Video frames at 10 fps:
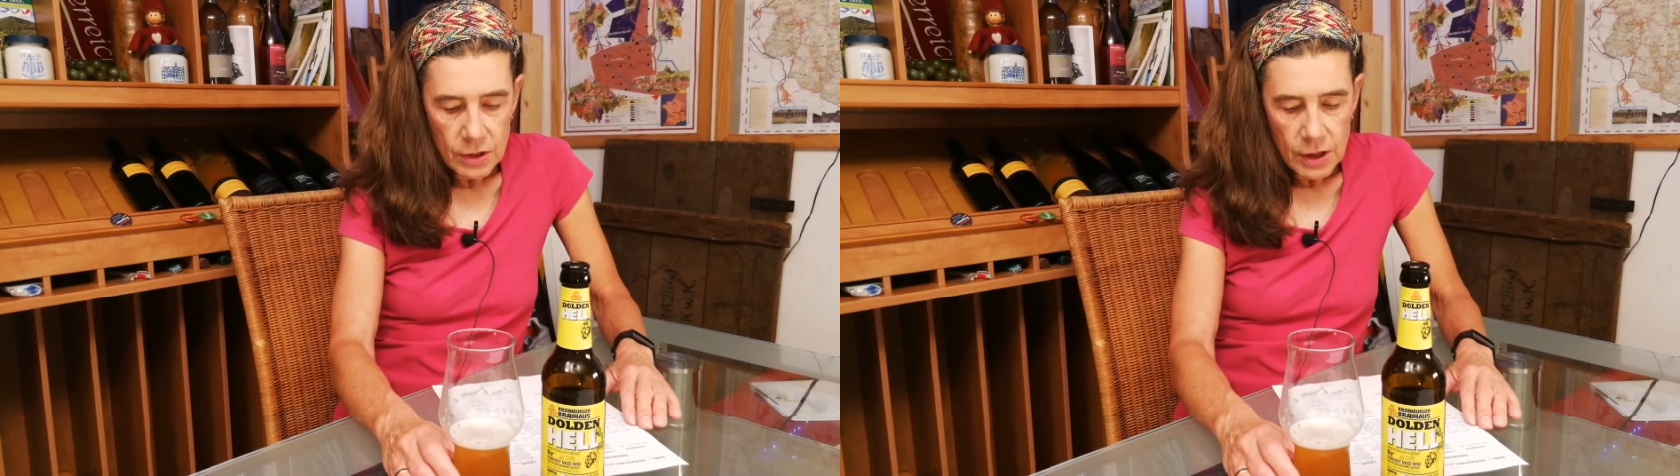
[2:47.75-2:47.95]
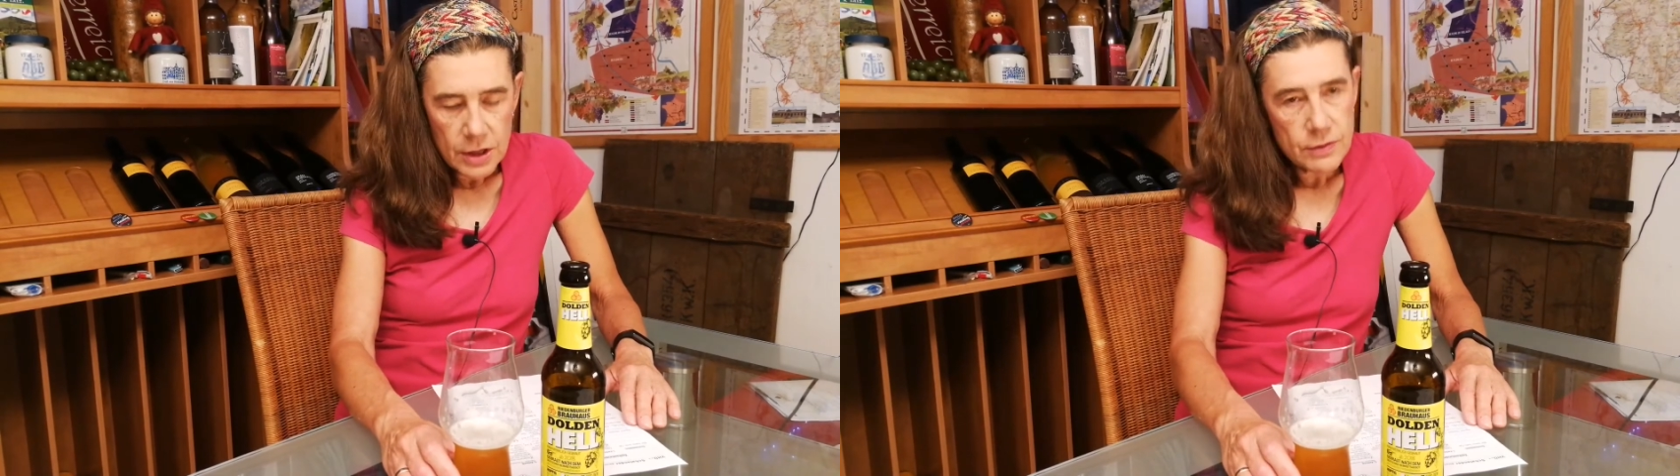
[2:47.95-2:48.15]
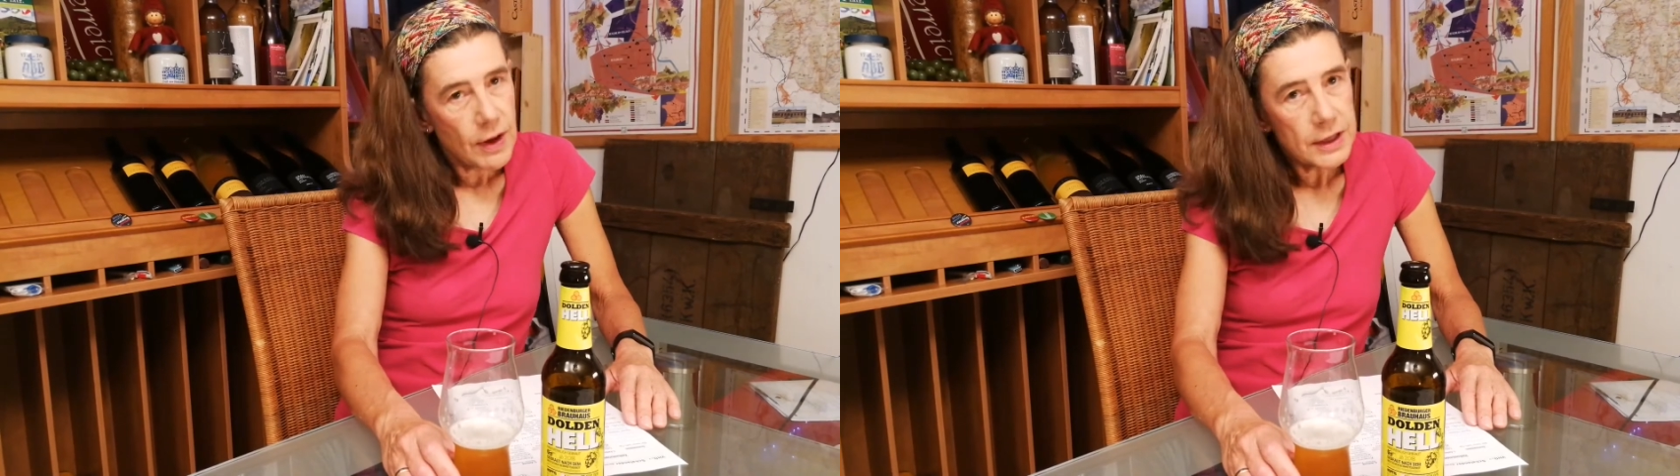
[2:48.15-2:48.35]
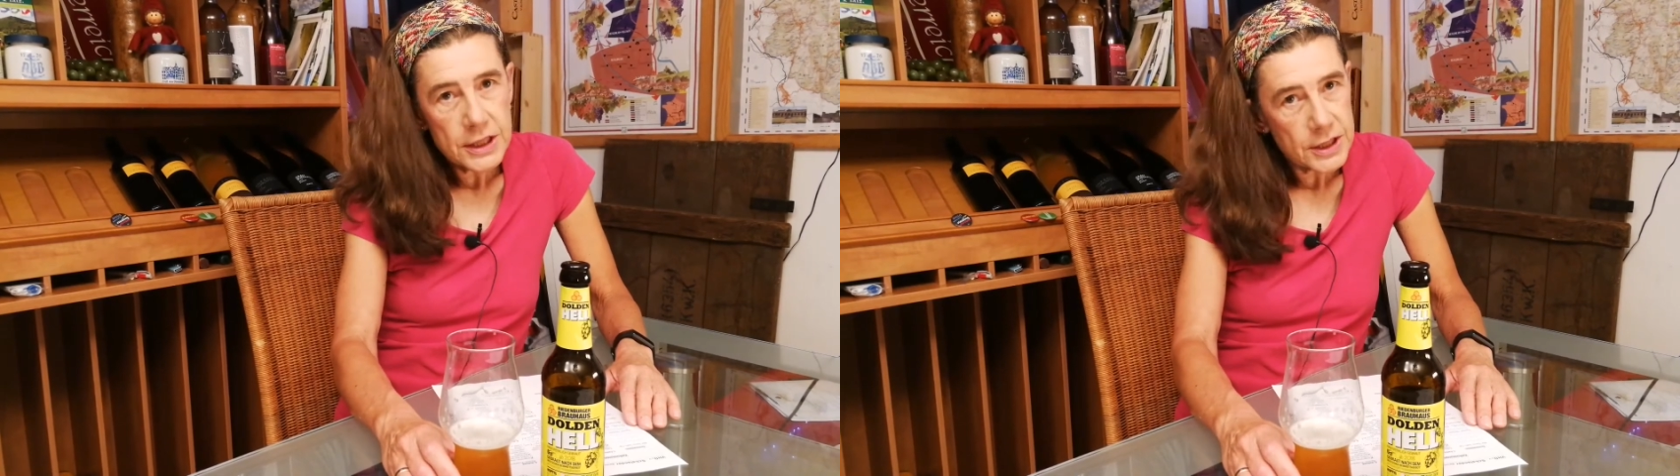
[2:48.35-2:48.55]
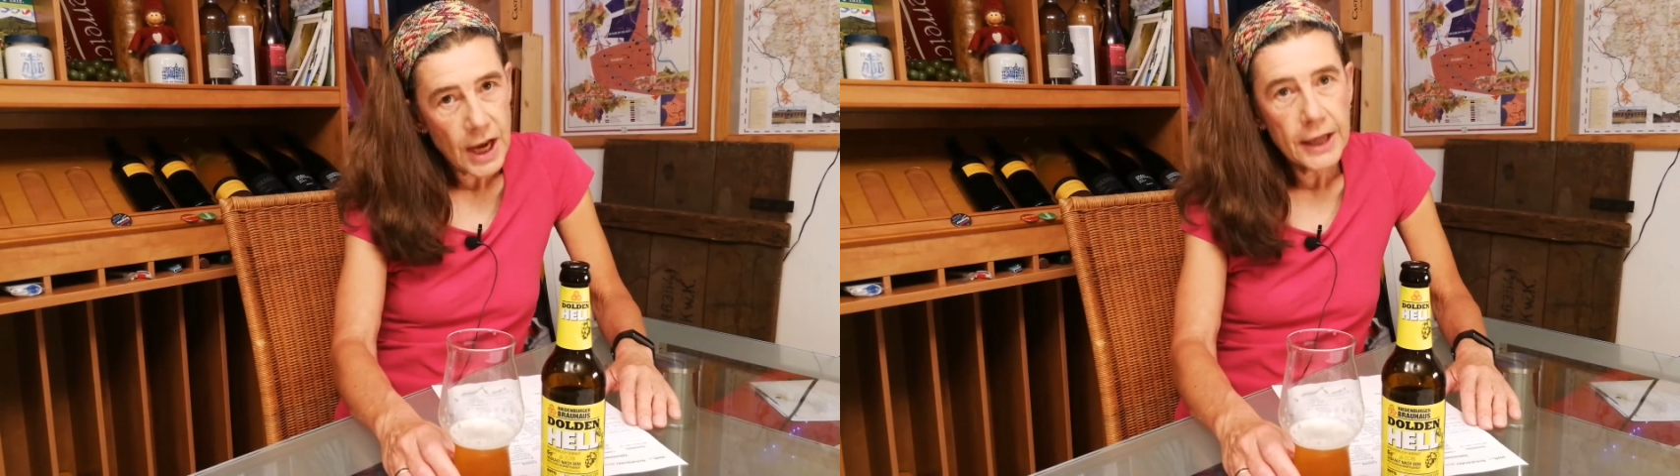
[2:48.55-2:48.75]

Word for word: es war nicht